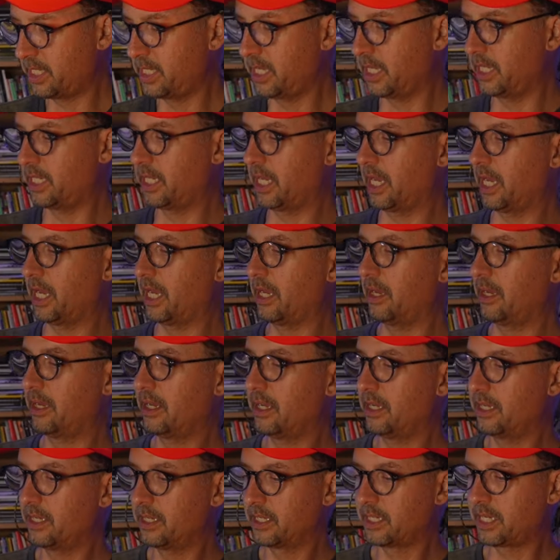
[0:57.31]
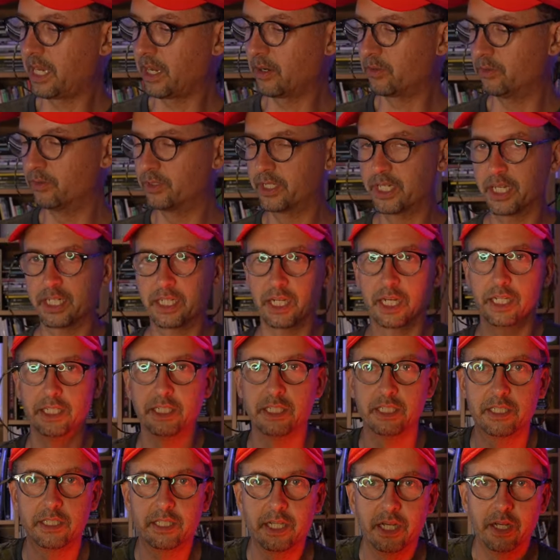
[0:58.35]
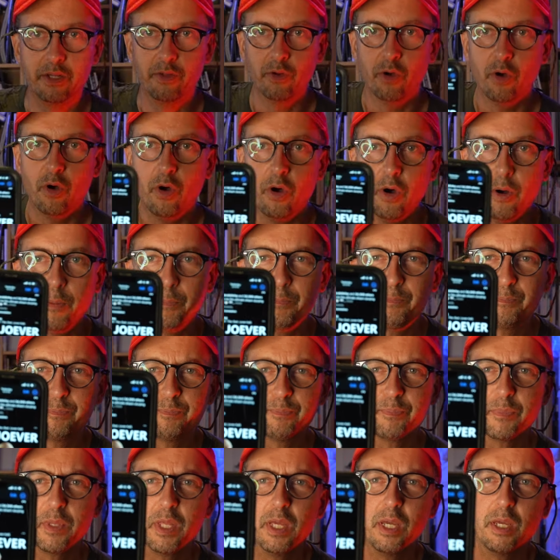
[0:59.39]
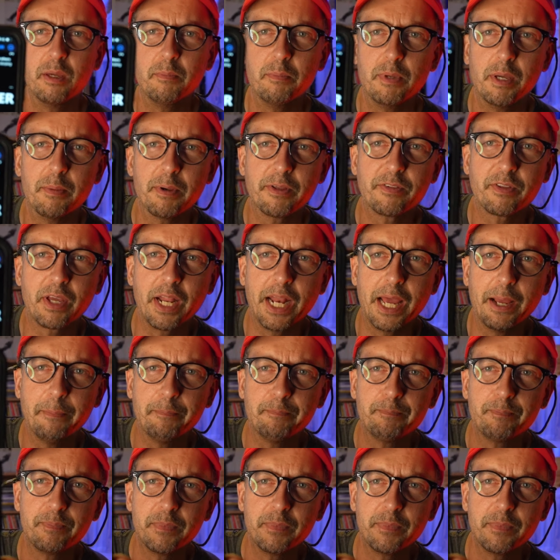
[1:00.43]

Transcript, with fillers: 出て結構受けたんですけど見えますかね